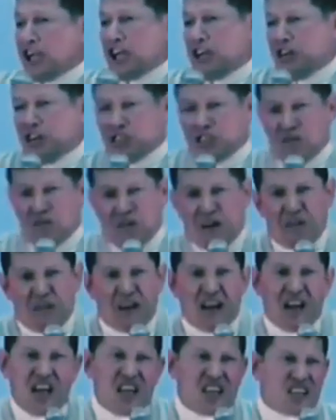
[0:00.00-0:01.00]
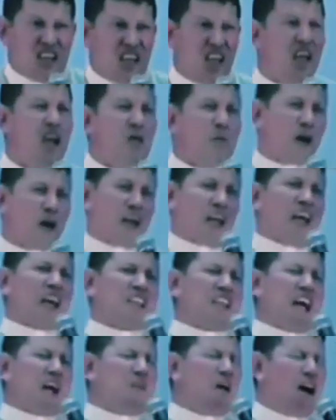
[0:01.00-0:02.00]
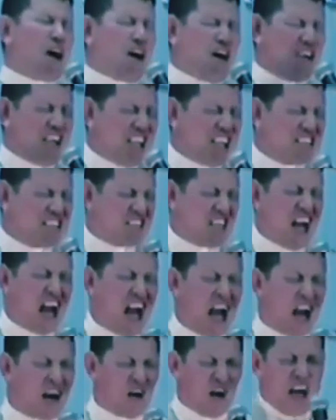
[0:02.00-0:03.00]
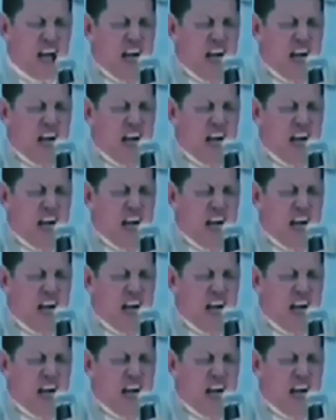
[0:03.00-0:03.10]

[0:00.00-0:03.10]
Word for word: ¿Por qué no somos felices? ¿Por qué andamos con el tres,